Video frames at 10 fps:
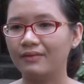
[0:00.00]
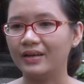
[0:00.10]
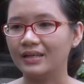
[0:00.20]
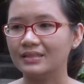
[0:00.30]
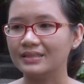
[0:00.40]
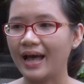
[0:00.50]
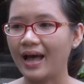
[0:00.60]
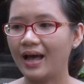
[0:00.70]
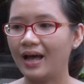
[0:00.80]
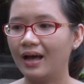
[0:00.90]
là vì người
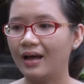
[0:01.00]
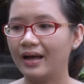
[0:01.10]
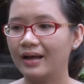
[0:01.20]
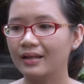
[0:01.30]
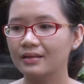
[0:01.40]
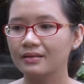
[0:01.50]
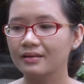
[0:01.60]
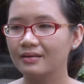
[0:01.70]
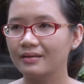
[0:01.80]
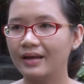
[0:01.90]
ta
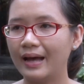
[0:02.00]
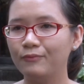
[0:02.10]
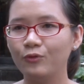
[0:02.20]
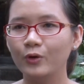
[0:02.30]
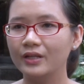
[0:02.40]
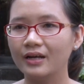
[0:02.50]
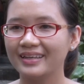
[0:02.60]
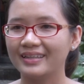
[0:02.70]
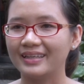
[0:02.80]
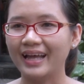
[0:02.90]
ham vui thôi
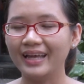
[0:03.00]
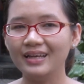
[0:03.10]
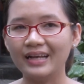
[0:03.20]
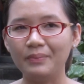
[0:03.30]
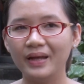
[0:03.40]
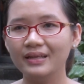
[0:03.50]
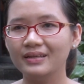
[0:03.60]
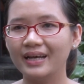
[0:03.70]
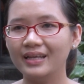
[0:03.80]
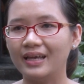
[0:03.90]
người thấy cảm thấy
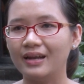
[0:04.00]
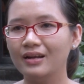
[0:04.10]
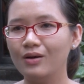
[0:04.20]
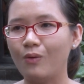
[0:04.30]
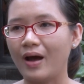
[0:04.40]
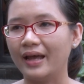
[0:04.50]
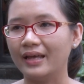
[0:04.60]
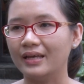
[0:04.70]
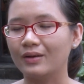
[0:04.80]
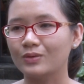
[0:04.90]
những cái gì đó nó
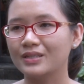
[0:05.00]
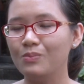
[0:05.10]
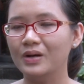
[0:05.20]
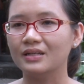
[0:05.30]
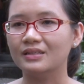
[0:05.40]
ngoài cuộc sống bình